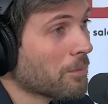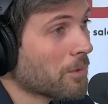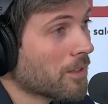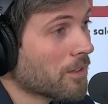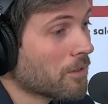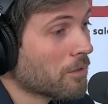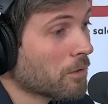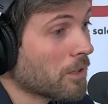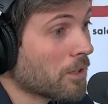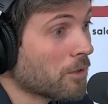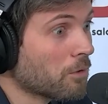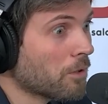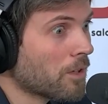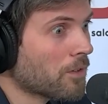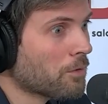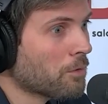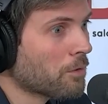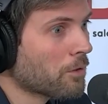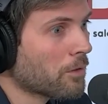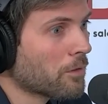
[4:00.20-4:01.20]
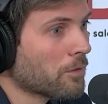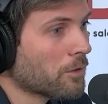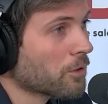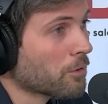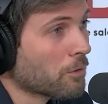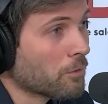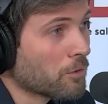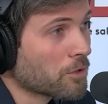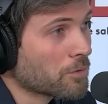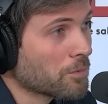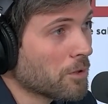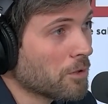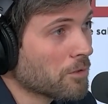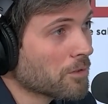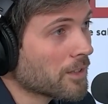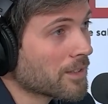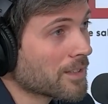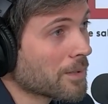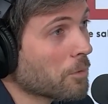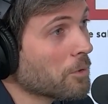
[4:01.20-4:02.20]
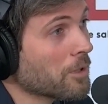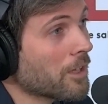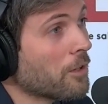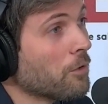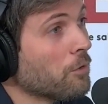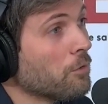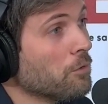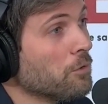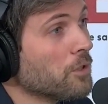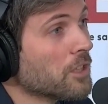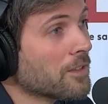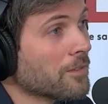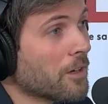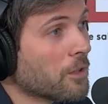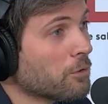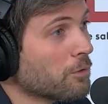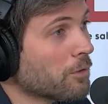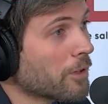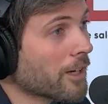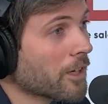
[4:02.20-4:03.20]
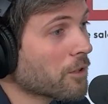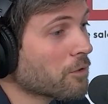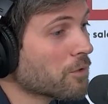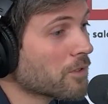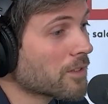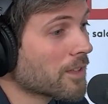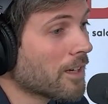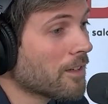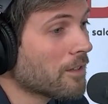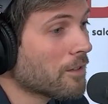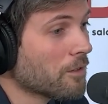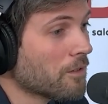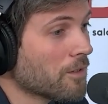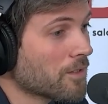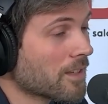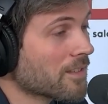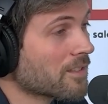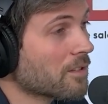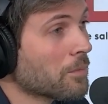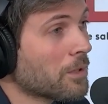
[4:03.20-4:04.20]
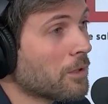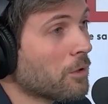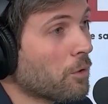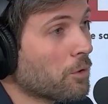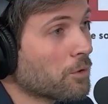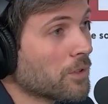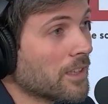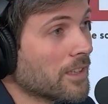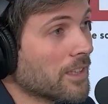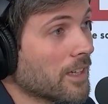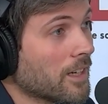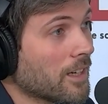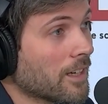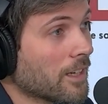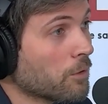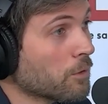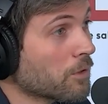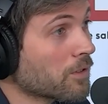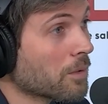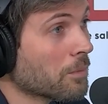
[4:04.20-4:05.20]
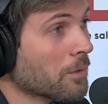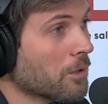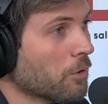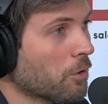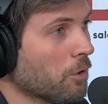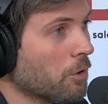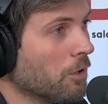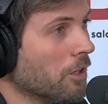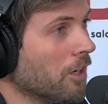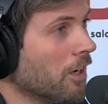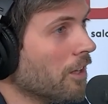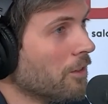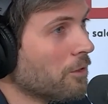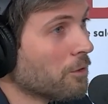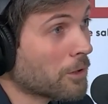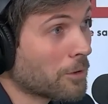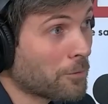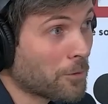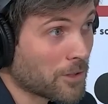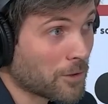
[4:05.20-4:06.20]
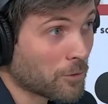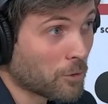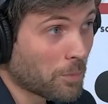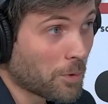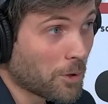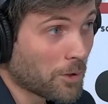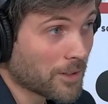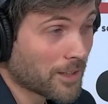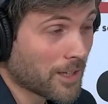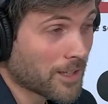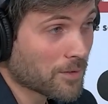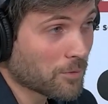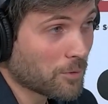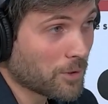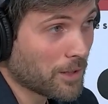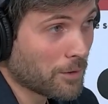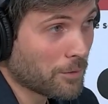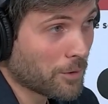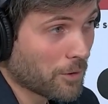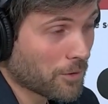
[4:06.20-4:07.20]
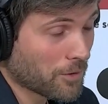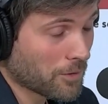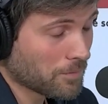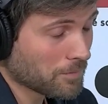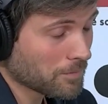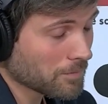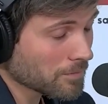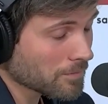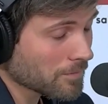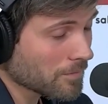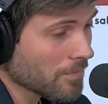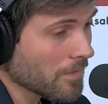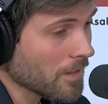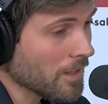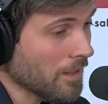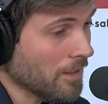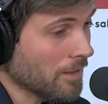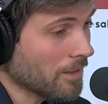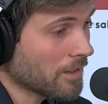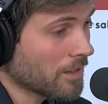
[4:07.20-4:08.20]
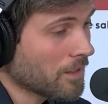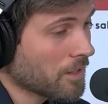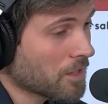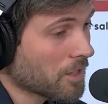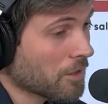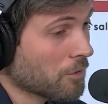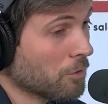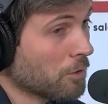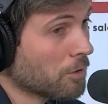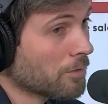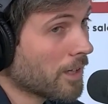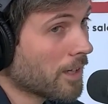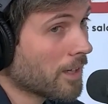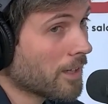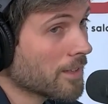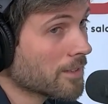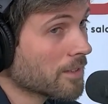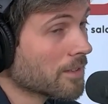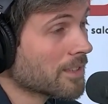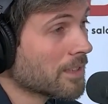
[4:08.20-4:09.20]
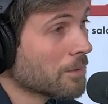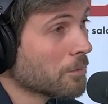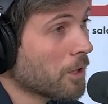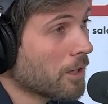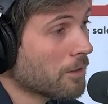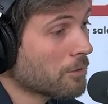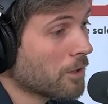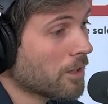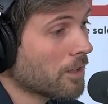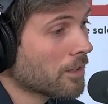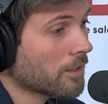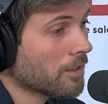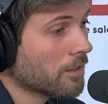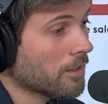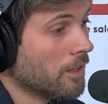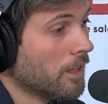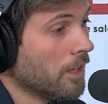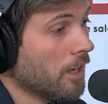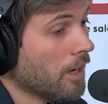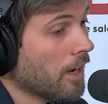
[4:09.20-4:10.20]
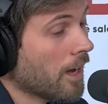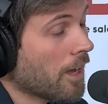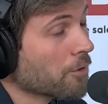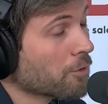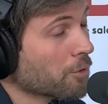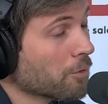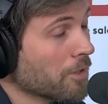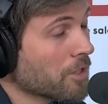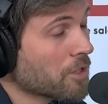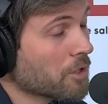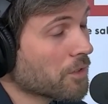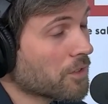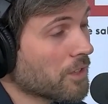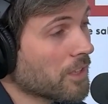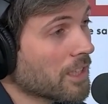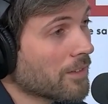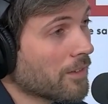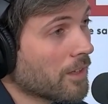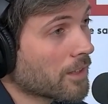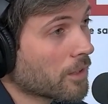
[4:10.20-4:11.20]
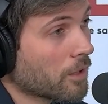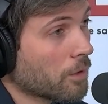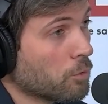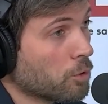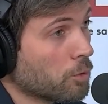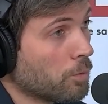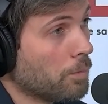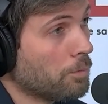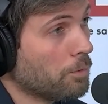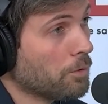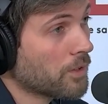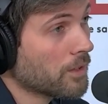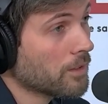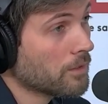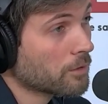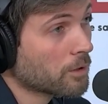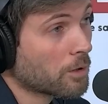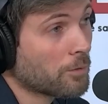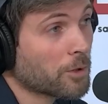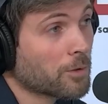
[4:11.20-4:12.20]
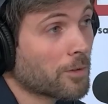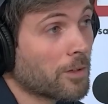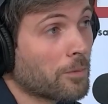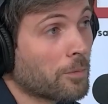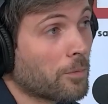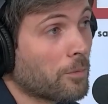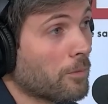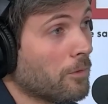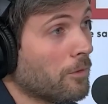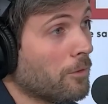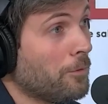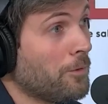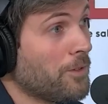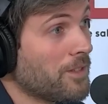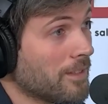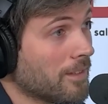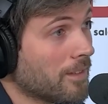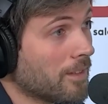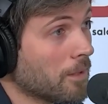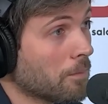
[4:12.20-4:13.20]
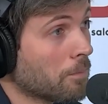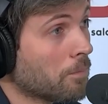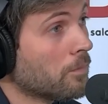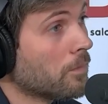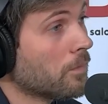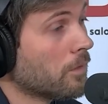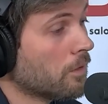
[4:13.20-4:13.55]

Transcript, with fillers: habitation, les deux assurent euh, votre logement. Il y il y en a une qui va couvrir jusqu'à 500 euh, 000 euros de dégâts et l'autre 100 000 euros. Hmm. Donc il faut essayer de comprendre quelles sont les différences. Ok. Chez nous, on va essentiellement avoir euh, un suivi de chantier qui va être beaucoup plus poussé. En fait, on va visiter